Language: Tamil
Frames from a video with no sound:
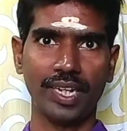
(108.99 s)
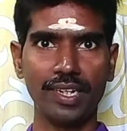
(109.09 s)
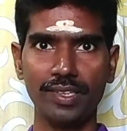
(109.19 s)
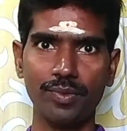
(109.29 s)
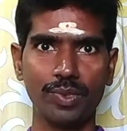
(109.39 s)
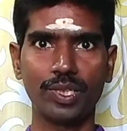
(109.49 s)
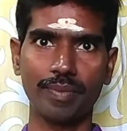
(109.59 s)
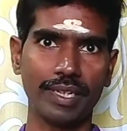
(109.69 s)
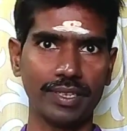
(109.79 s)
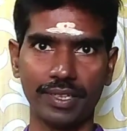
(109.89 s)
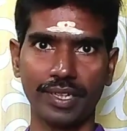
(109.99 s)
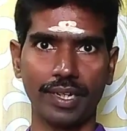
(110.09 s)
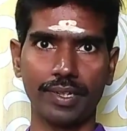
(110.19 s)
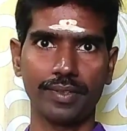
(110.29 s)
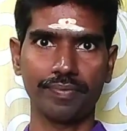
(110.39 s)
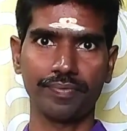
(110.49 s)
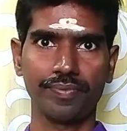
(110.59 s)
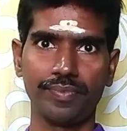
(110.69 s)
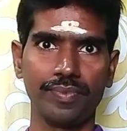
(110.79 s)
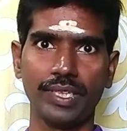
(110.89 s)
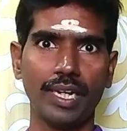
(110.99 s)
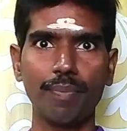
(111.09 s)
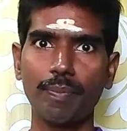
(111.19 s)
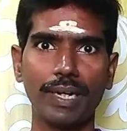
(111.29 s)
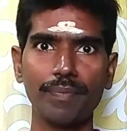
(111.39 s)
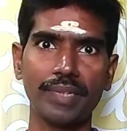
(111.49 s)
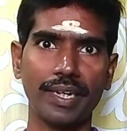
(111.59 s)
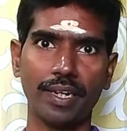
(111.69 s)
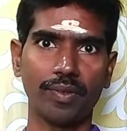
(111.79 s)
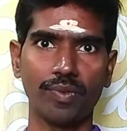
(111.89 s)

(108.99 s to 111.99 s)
அல்லது உச்சமாக இருக்கிறார் அப்போ பலம் தானே